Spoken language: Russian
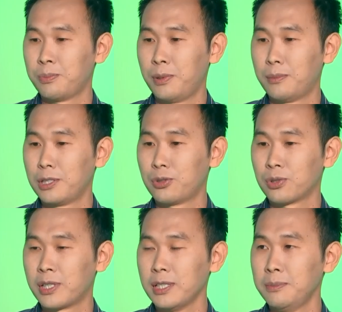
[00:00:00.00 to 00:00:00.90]
по матчу
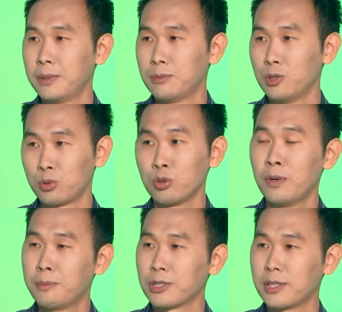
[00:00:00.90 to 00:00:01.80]
с Каспием. Ну, тут
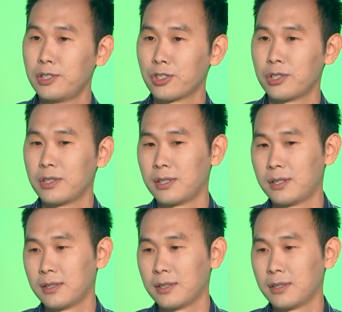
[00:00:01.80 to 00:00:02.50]
вопрос, конечно,